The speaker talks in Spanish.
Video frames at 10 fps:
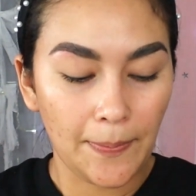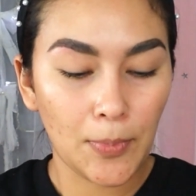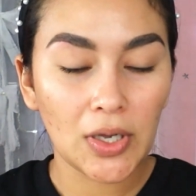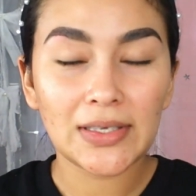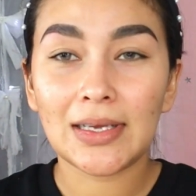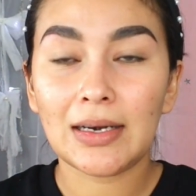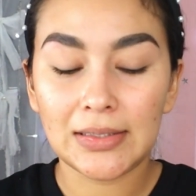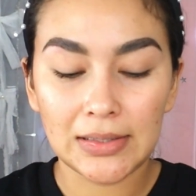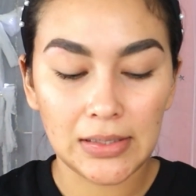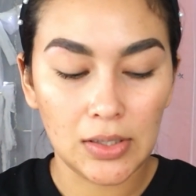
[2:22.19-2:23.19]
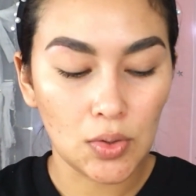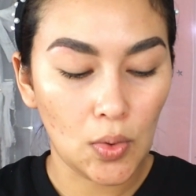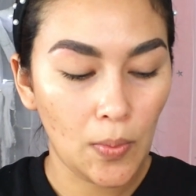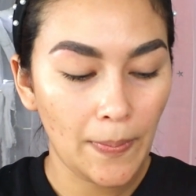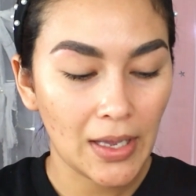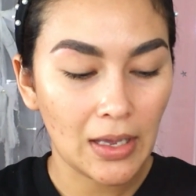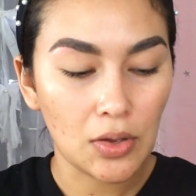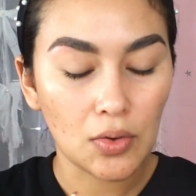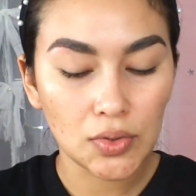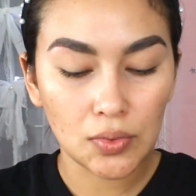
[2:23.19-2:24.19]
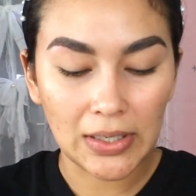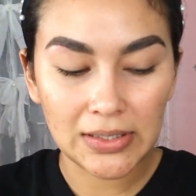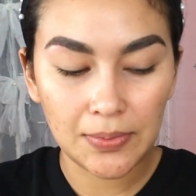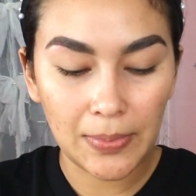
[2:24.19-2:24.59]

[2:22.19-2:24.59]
Voy a estarles haciendo un pequeño swatch